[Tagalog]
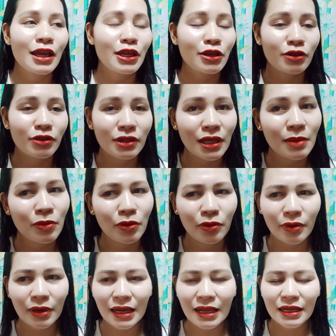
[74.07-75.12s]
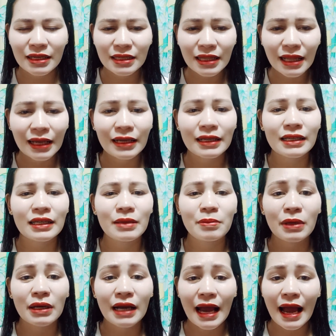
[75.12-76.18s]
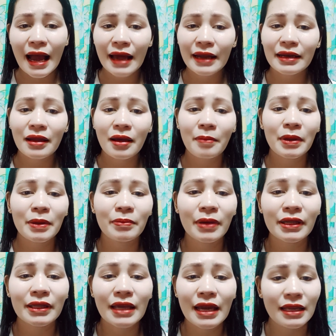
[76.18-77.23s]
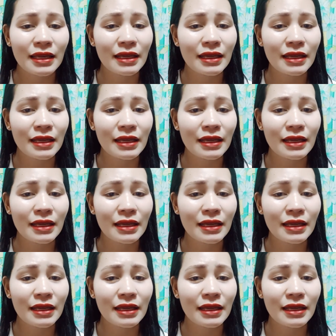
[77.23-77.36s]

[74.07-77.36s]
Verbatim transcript: Yung tipong wala na silang ibang hahanapin pa dahil